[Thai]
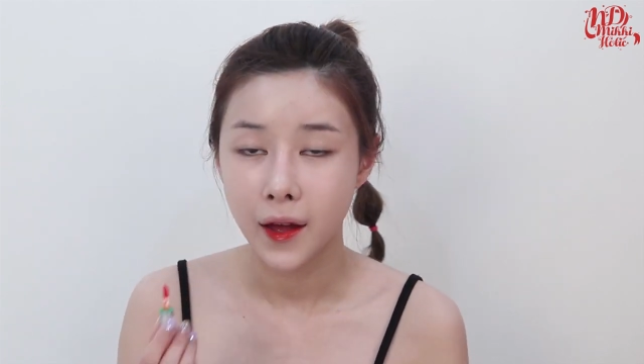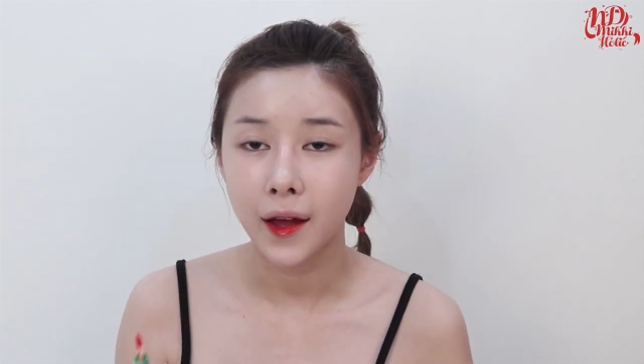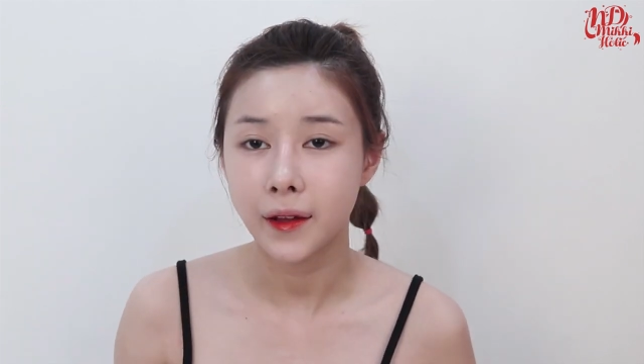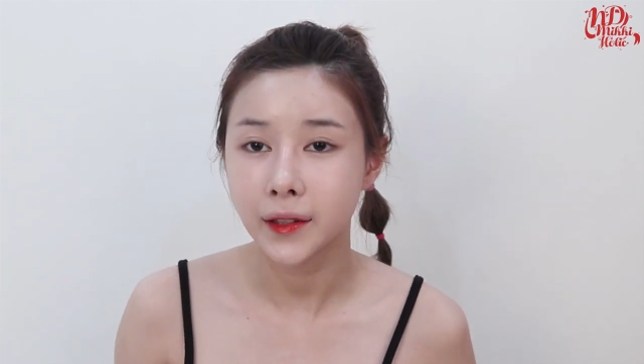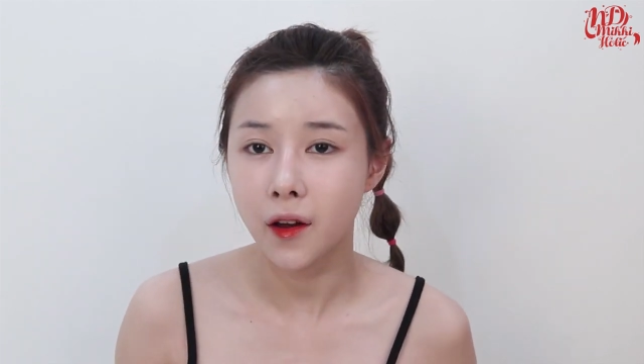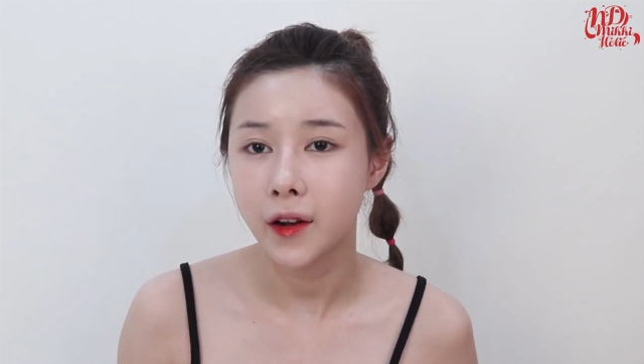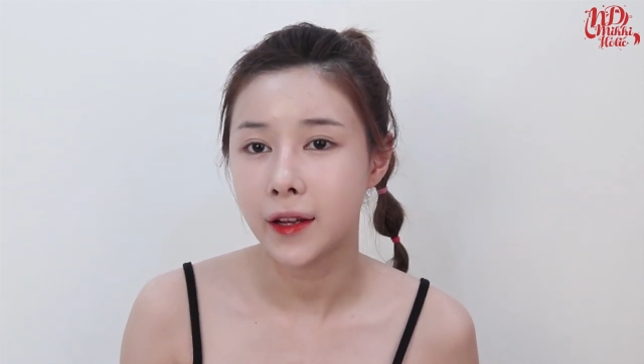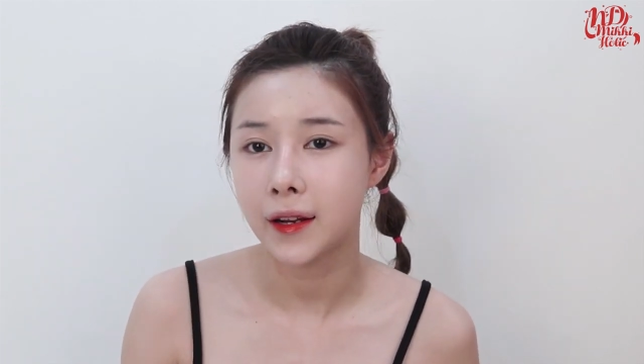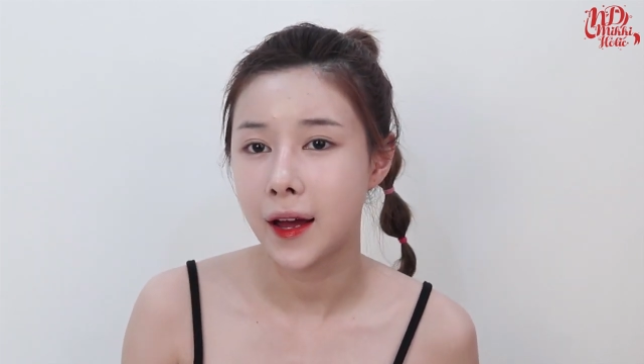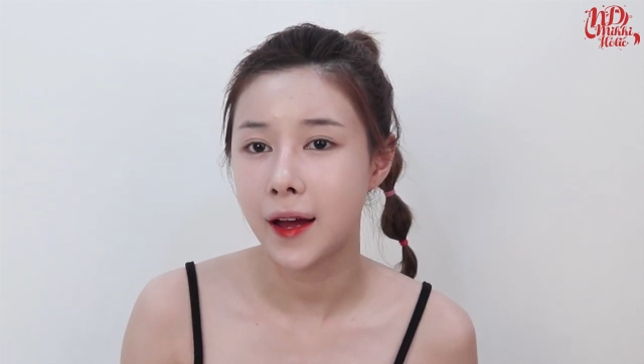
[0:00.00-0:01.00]
ขั้นตอน
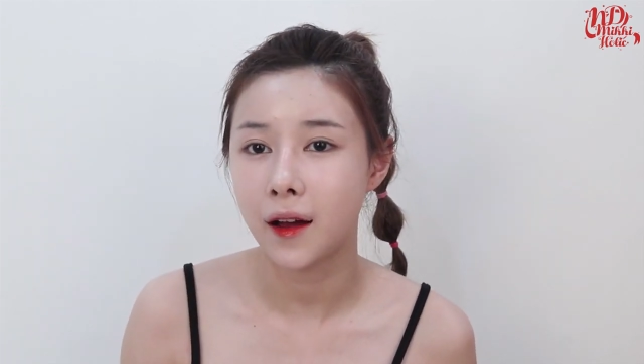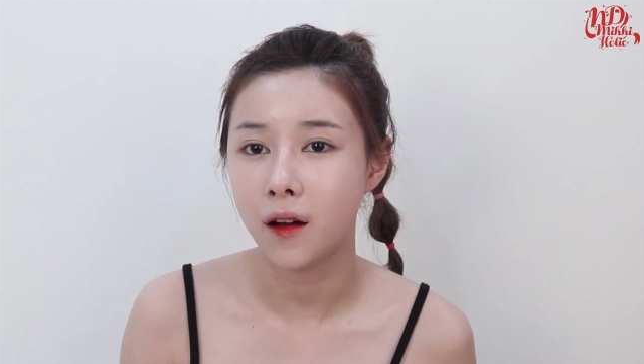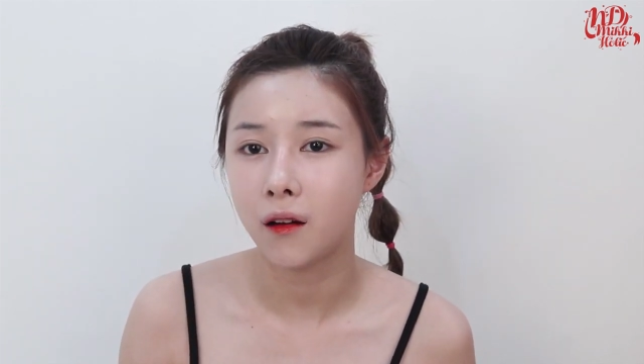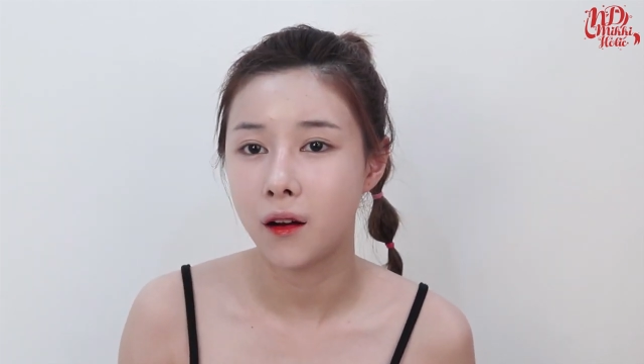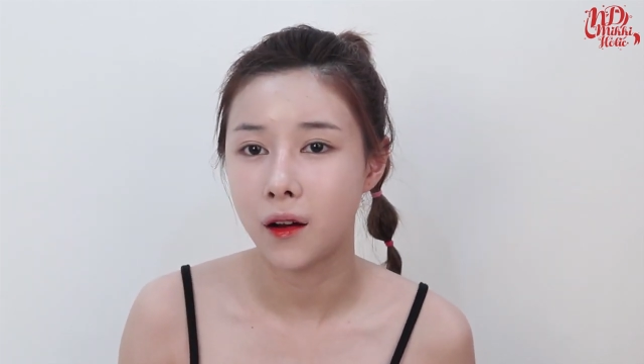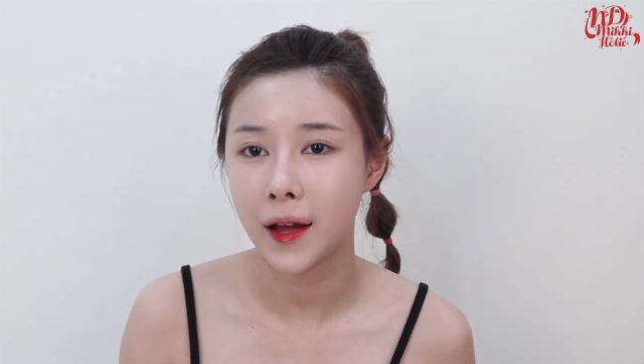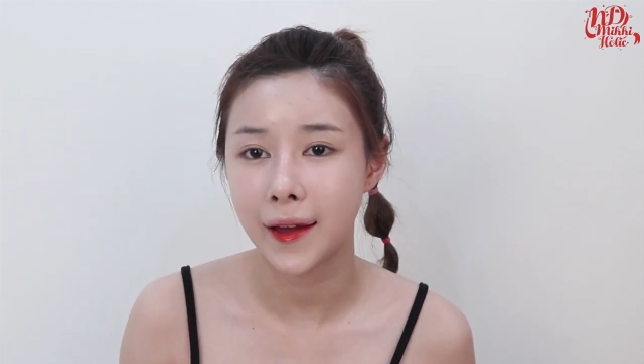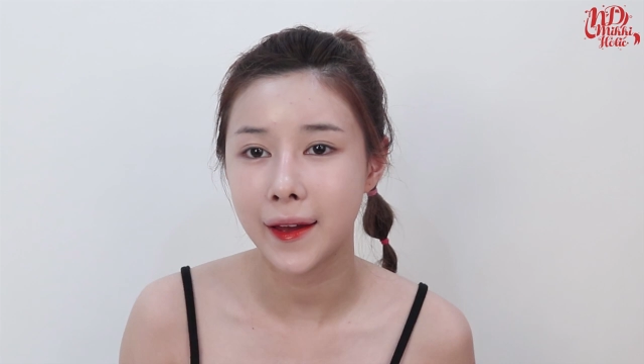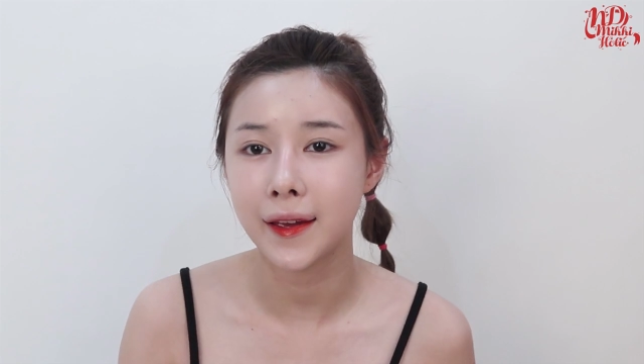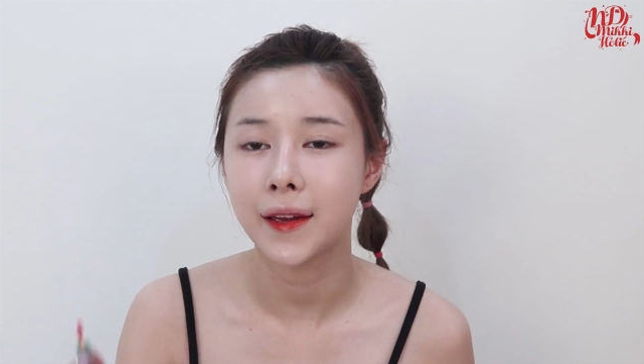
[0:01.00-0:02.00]
นี้นะคะขอ
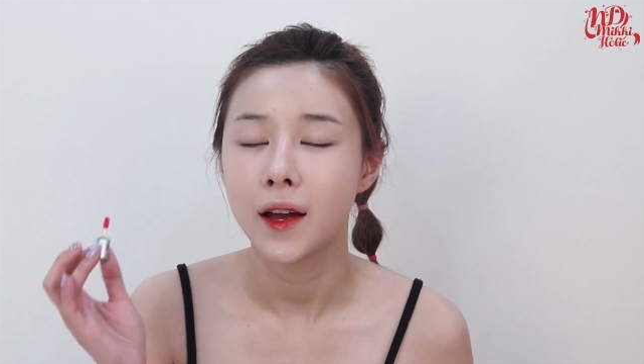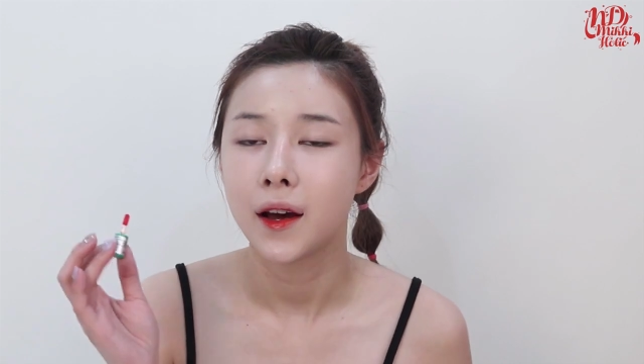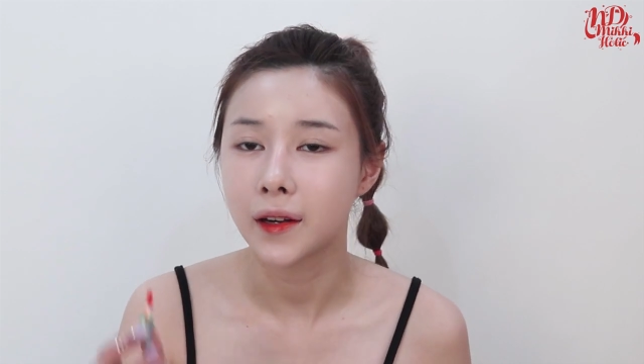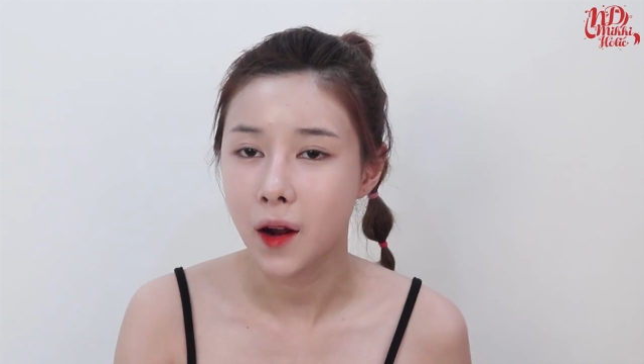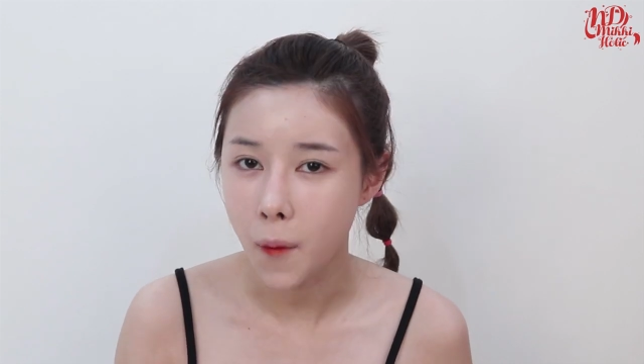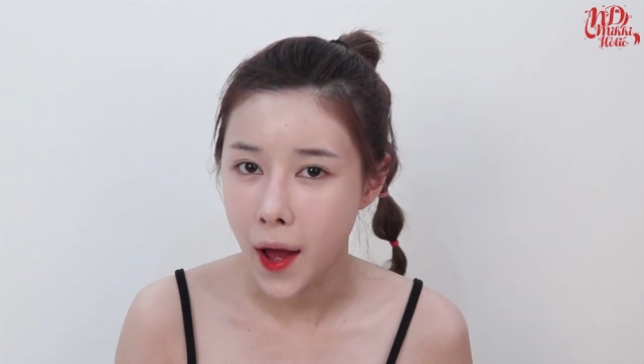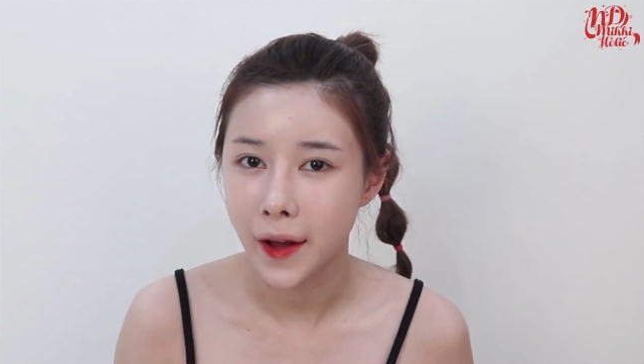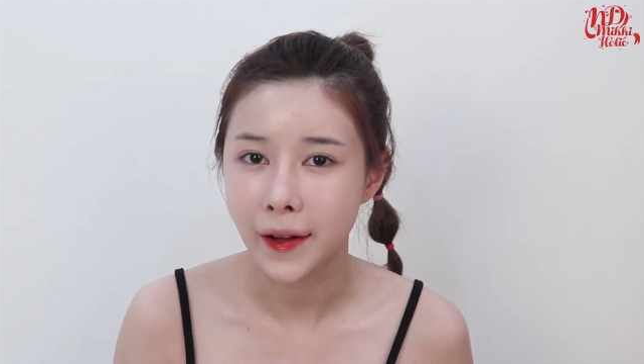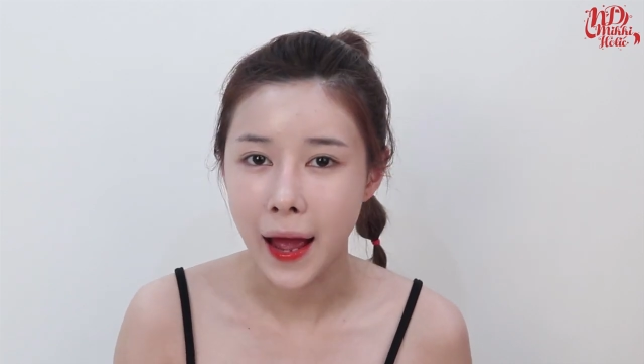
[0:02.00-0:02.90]
ให้ระวัง